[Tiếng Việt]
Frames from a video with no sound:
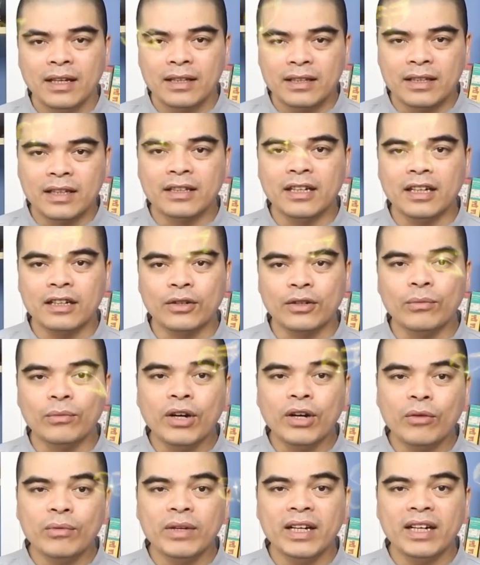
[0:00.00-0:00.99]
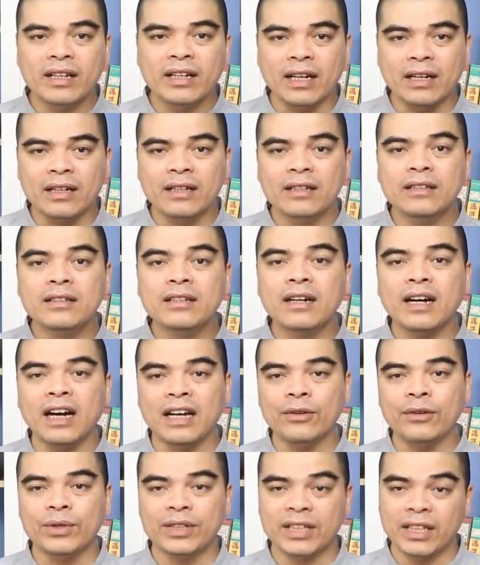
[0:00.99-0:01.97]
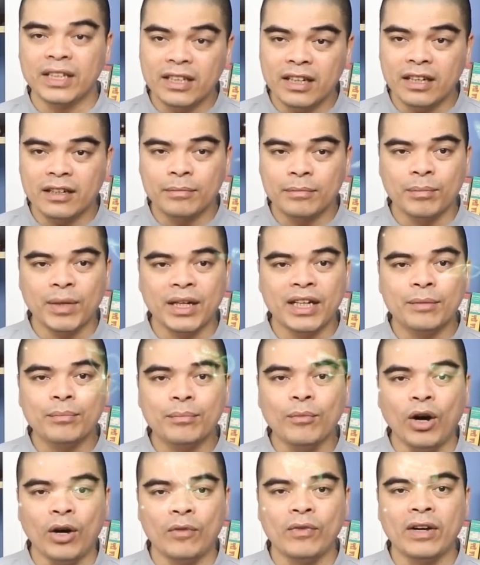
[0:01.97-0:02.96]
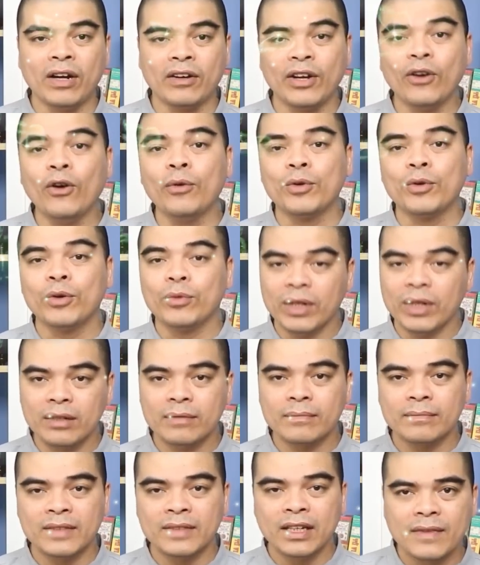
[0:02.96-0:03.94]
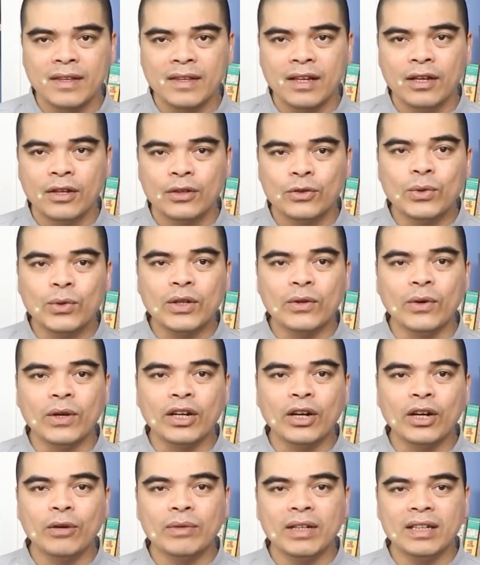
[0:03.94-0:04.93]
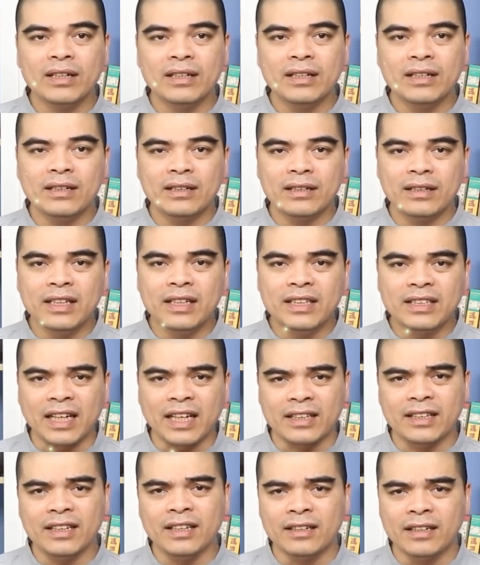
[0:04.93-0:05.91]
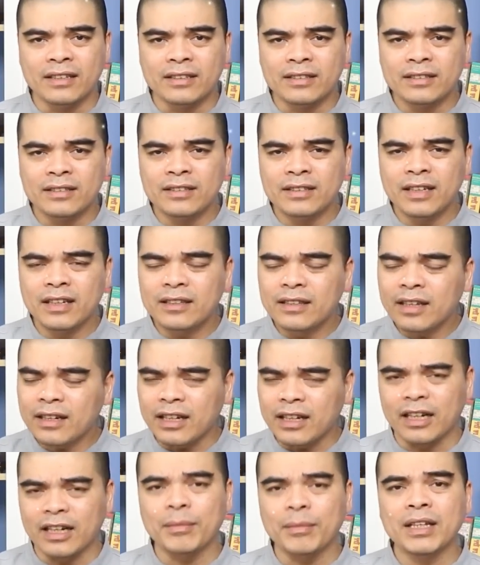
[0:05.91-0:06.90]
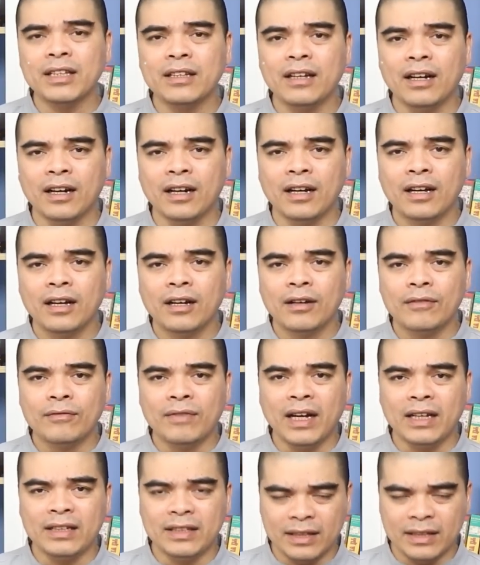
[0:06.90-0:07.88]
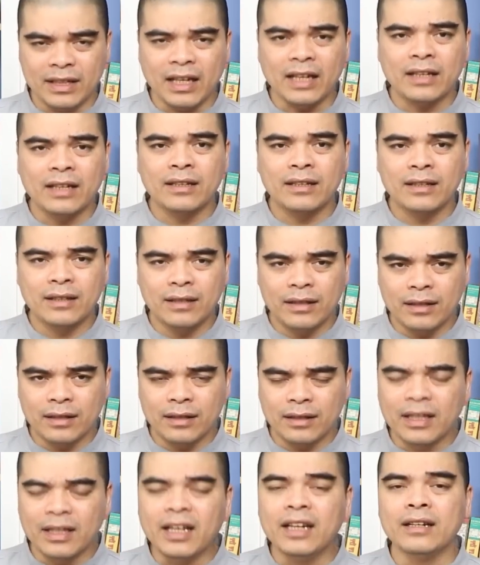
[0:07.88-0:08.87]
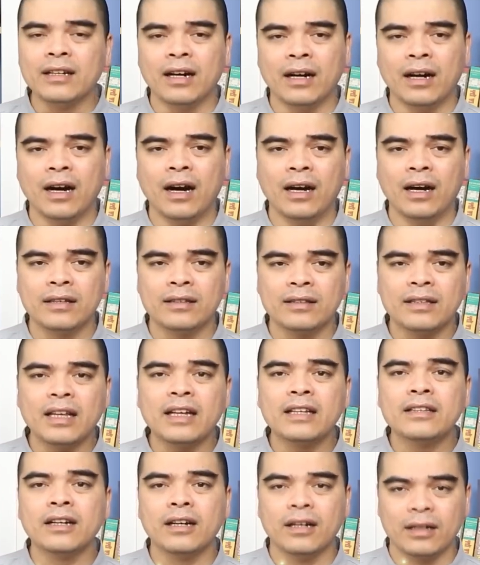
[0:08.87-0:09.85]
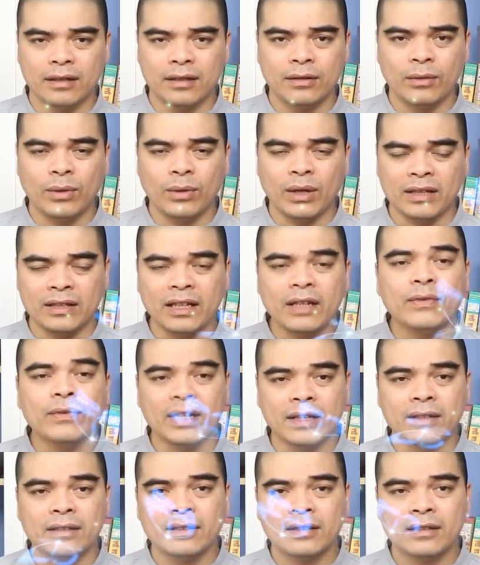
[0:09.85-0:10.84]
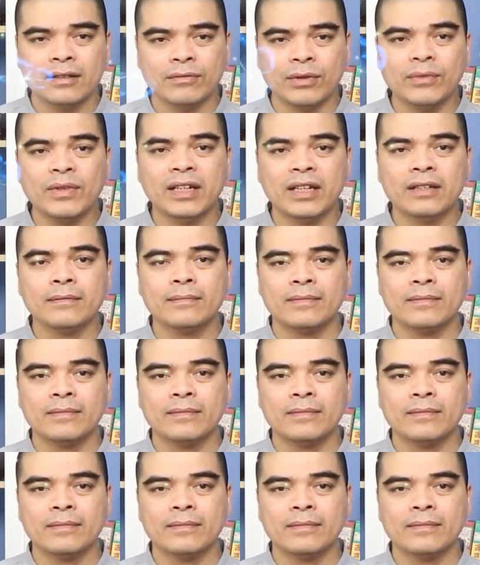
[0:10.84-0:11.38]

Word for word: Tiền thật cũng không nên đặt lên hương án của chính điện mà nên bỏ vào cái hòm công đức. Tuyệt đối không nên đi giải tiền ở trên tất cả các ban thờ và đặt tiền ở tay tượng hoặc là tay Phật, vân vân.